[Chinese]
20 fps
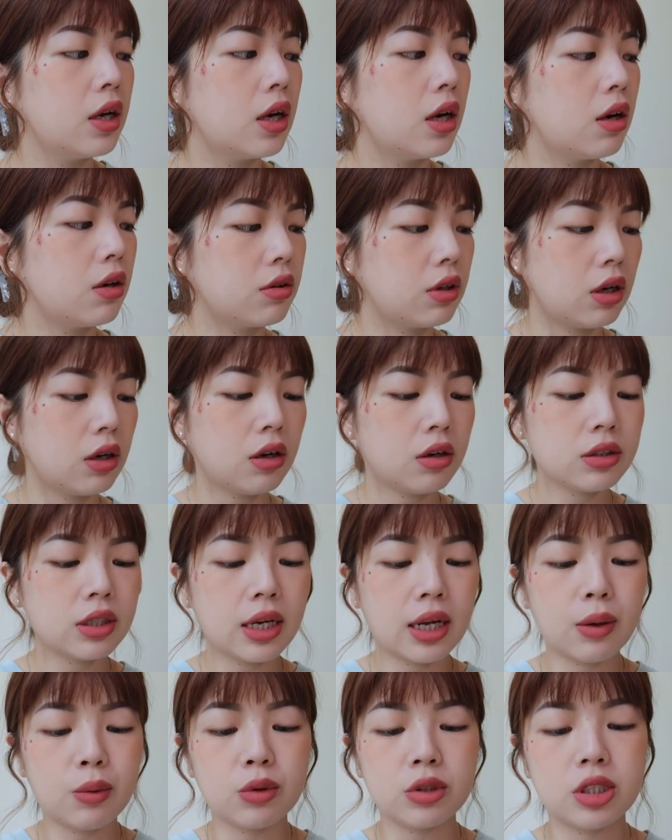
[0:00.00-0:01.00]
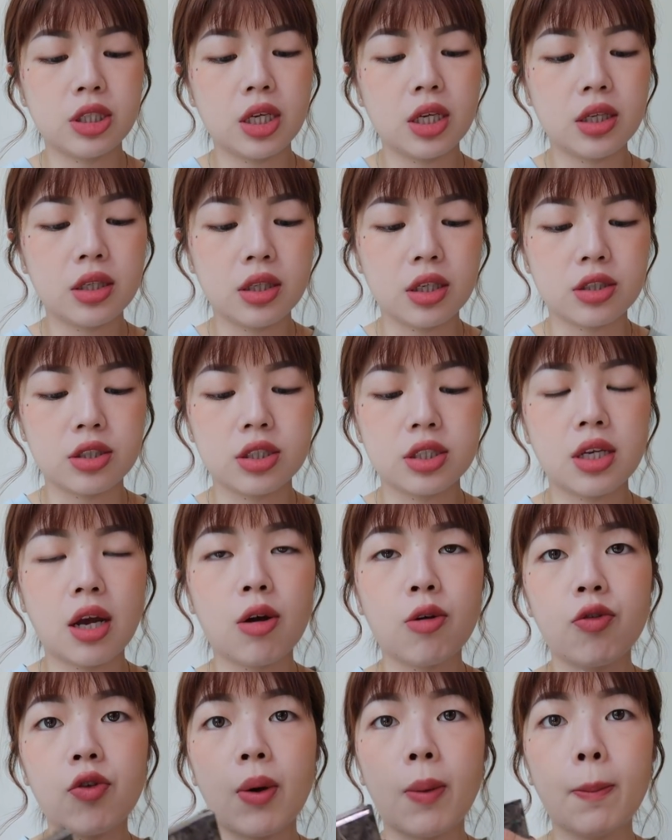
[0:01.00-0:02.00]
好，然后再来，我今天也是
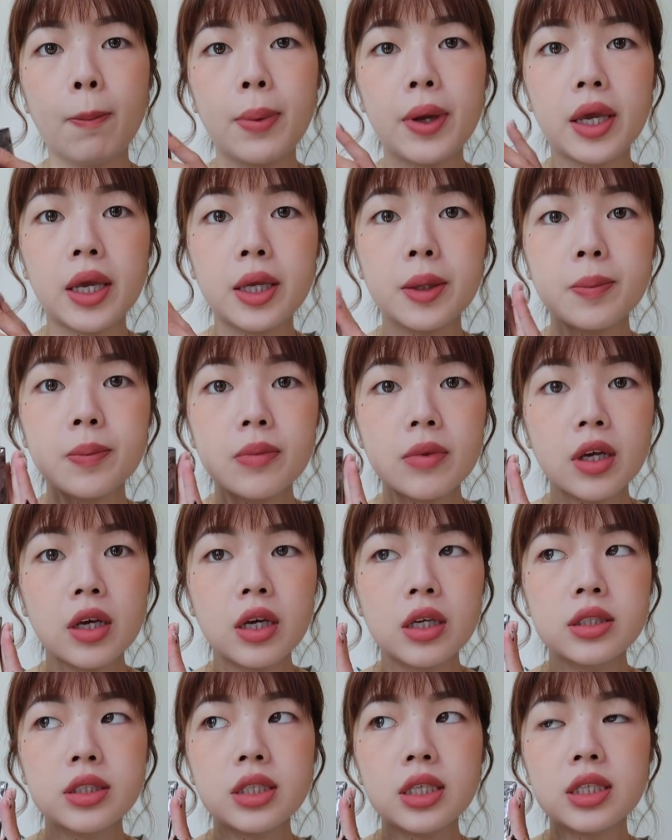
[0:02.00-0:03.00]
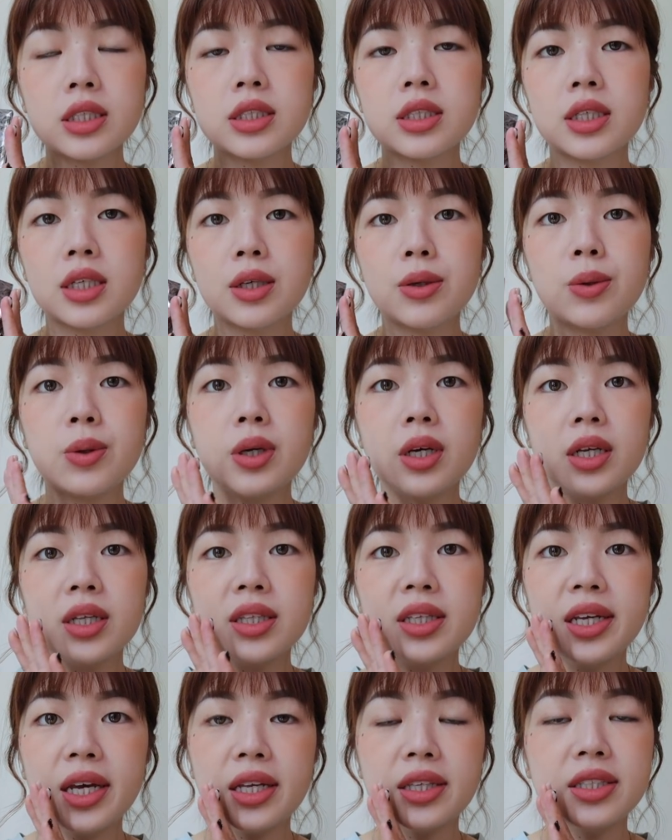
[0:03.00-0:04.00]
上粉饼。近期因为
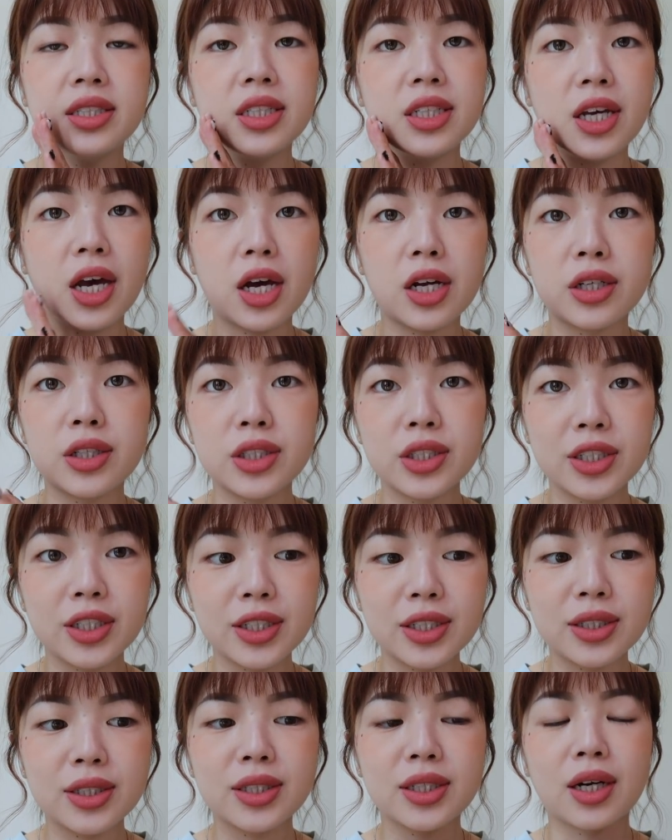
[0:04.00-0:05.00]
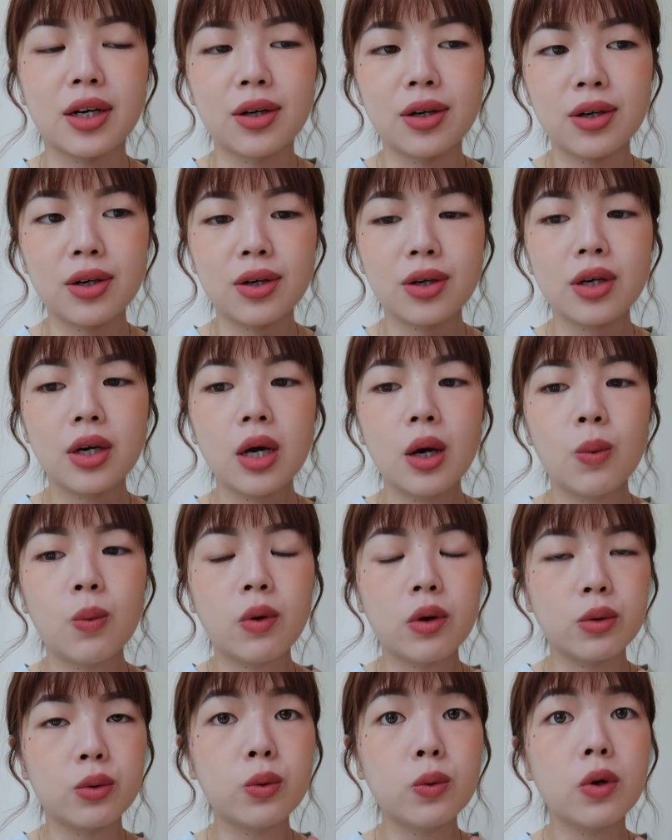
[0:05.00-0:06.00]
天气很热，然后
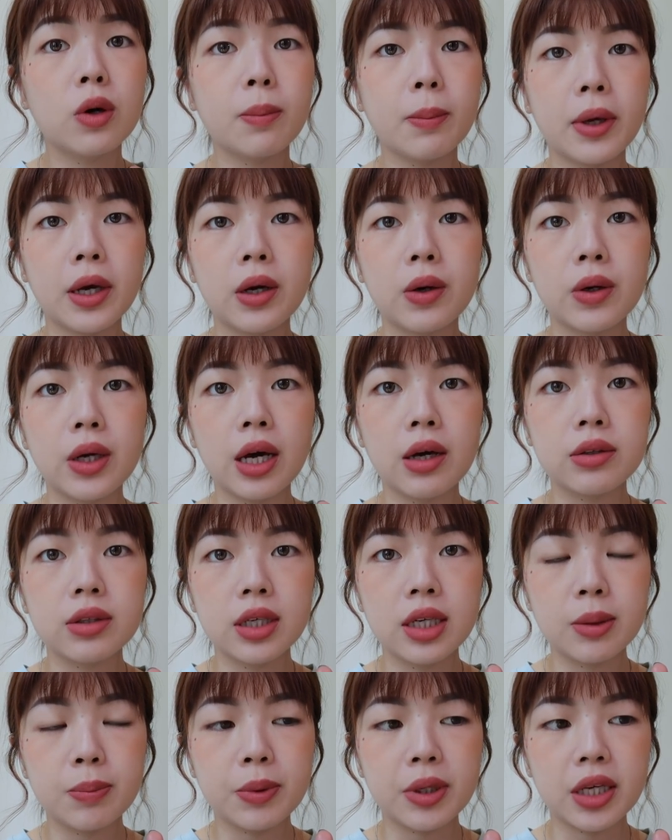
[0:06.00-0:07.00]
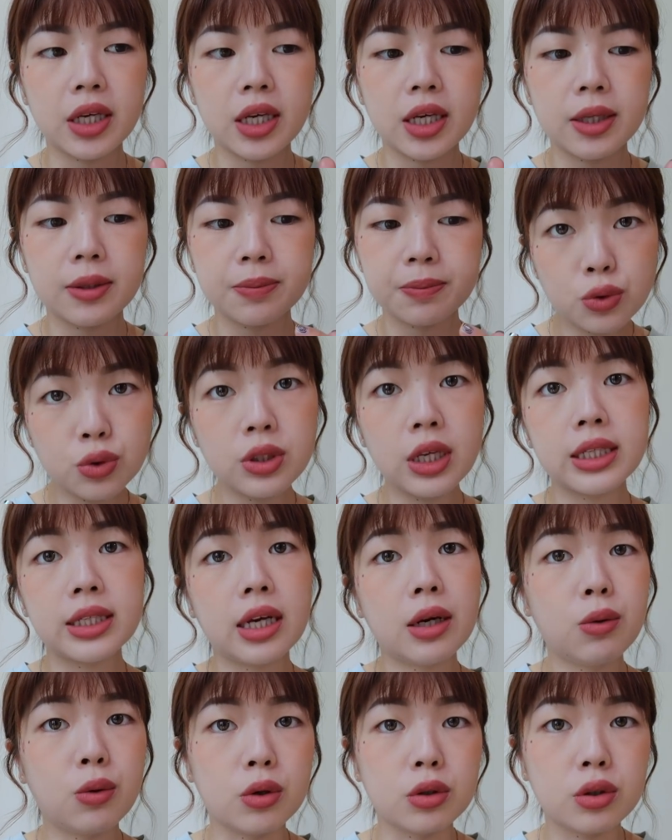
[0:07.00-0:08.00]
我如果没有要特别去参
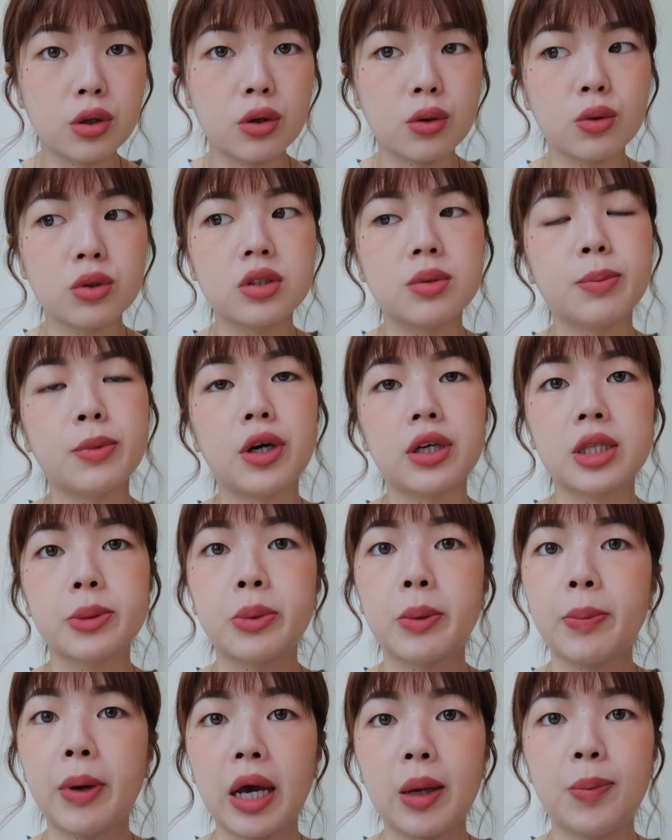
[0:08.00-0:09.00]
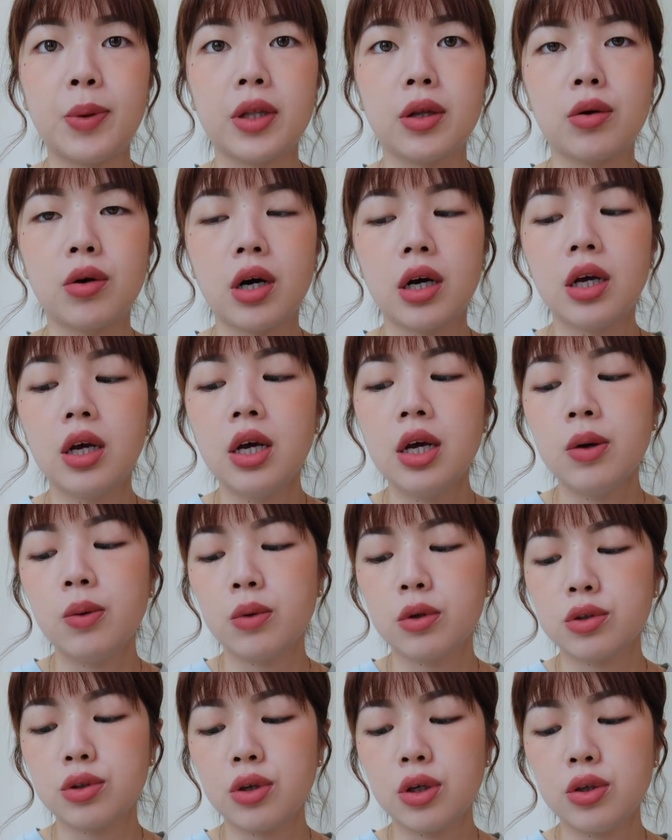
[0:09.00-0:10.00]
加活动，或是没有要特别拍片的话，
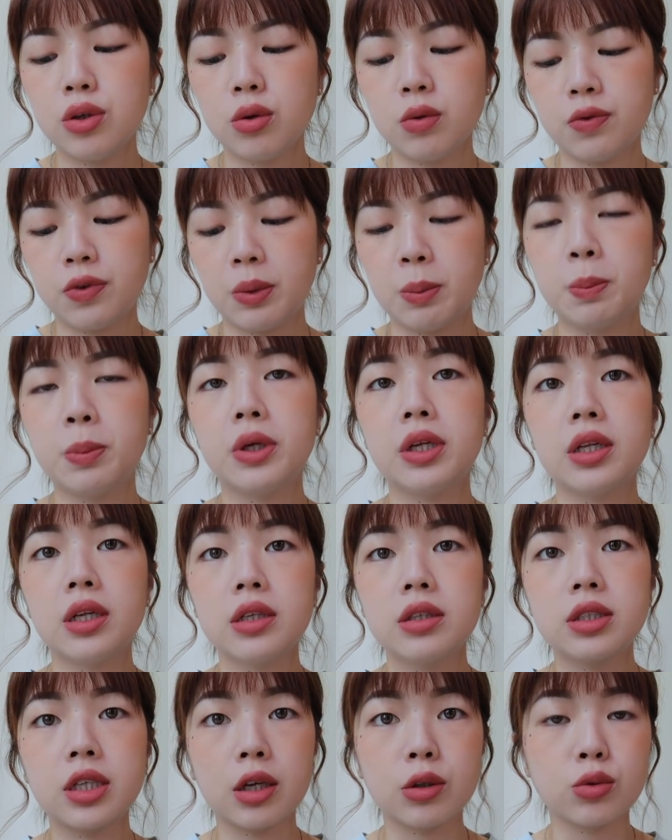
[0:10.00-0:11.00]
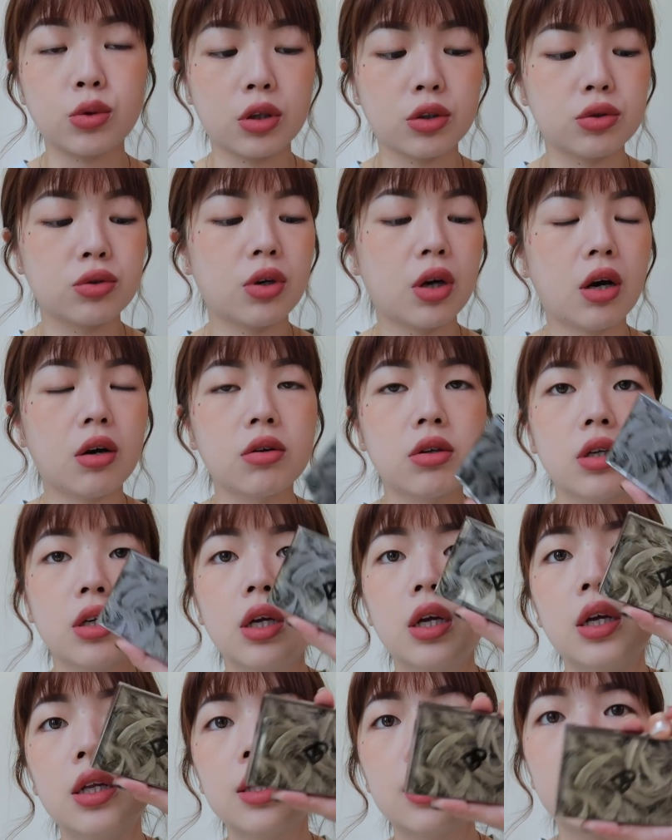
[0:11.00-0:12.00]
我就会用粉饼上妆就好了。
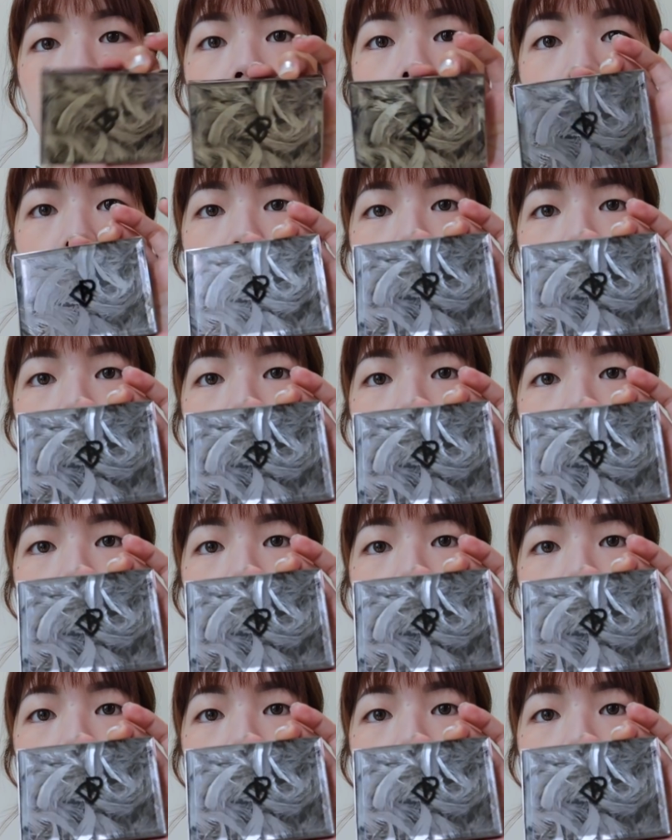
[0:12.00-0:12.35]
那我今